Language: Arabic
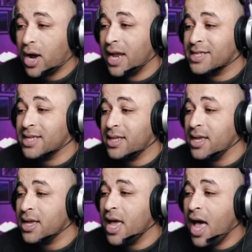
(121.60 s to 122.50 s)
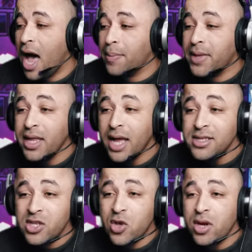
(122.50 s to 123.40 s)
نروح على سيتنج ابديت
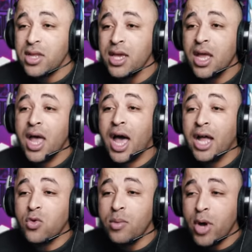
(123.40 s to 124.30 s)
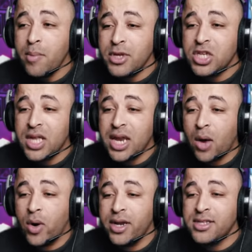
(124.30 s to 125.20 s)
اند سكيورتي خطوه مهمه جدا يا
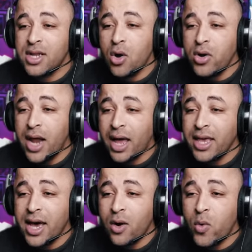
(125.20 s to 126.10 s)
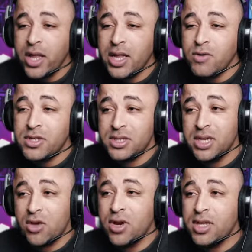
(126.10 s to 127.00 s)
اخوان ننزل هون لخيار ويندوز
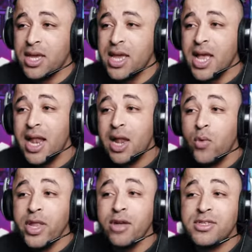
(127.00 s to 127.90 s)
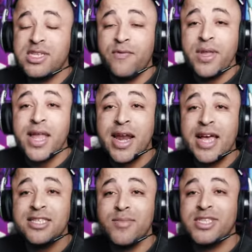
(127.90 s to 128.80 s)
سيكيورتي لويندوز ديفندر
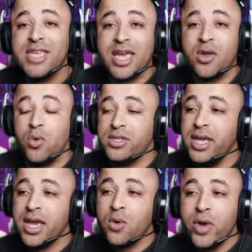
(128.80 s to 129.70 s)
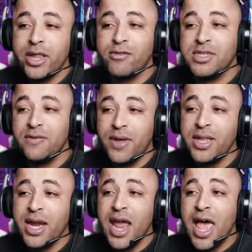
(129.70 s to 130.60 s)
لازم تسكره سكر ويندوز
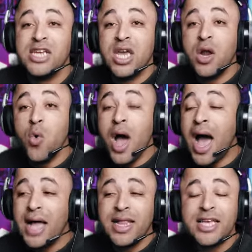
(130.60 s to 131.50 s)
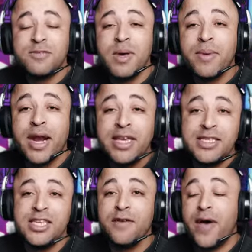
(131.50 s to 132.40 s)
ديفندر عشان هو احد الاسباب
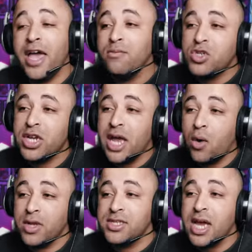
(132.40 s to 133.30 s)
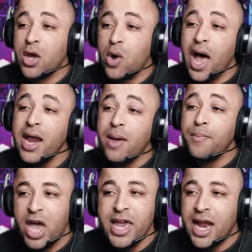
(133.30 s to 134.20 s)
الرئيسيه في هاي المشكله يا اخوان سكره انا
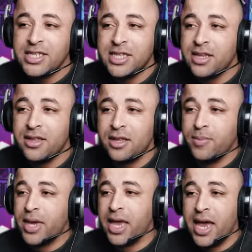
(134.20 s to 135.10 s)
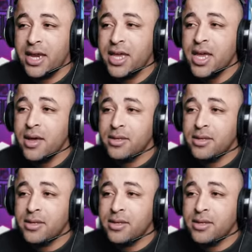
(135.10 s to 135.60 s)
شايل اصلا التطبيق يعني